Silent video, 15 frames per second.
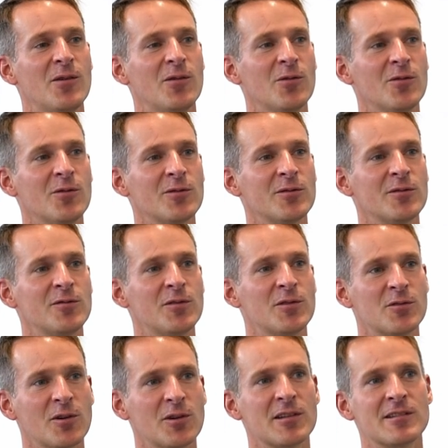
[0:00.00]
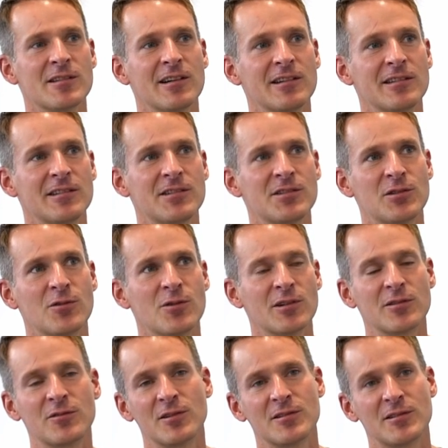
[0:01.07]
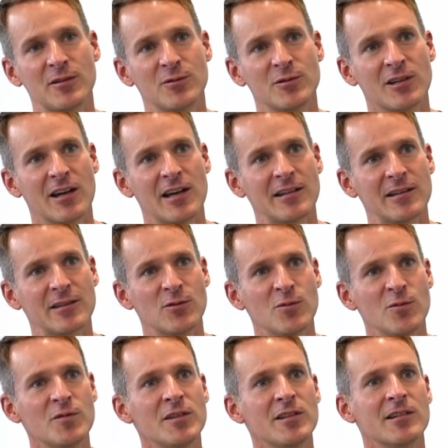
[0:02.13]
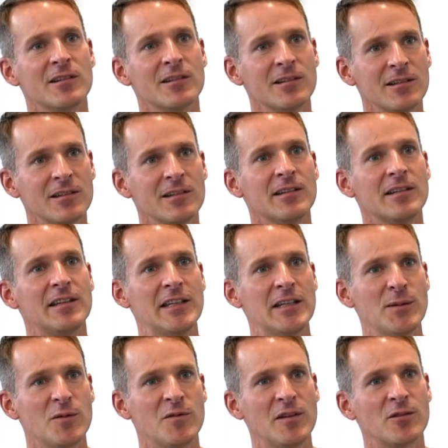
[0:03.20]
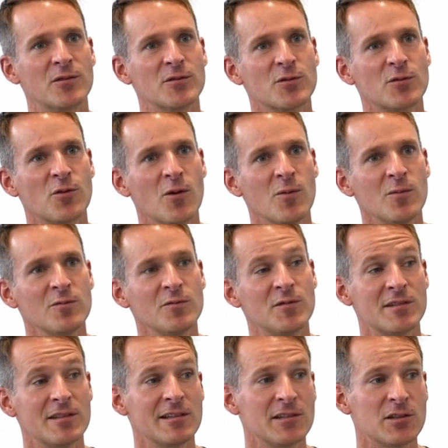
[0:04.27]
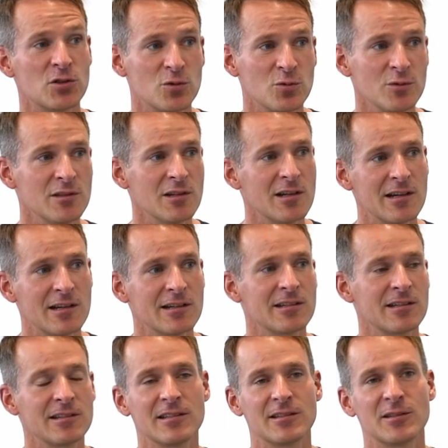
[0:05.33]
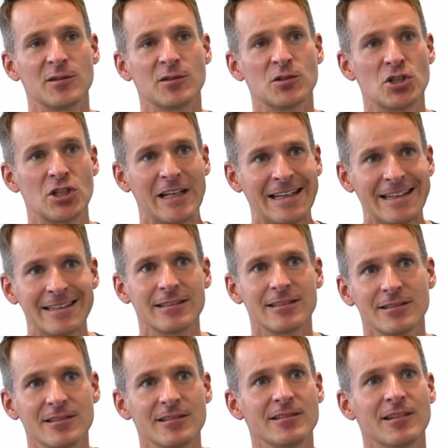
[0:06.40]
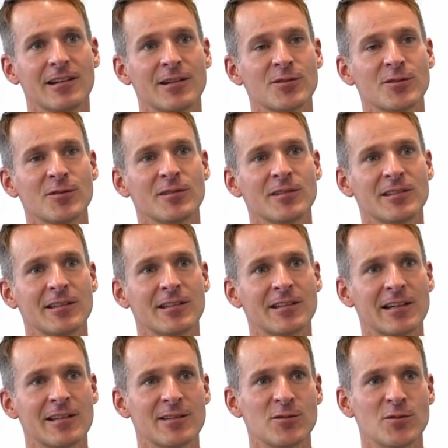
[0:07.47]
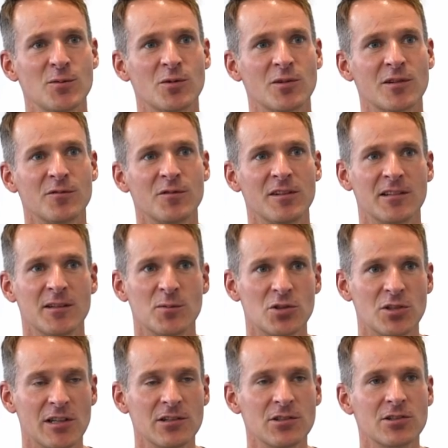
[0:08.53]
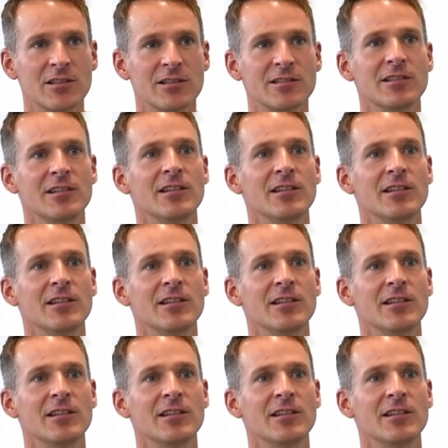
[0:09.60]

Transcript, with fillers: Und für solche Sachen ist Qigong natürlich sehr gut geeignet, um wieder in die Bewegung zu kommen. Wir sind eine Stunde lang äh, stehend, also die ganzen Übungen finden im Stehen statt.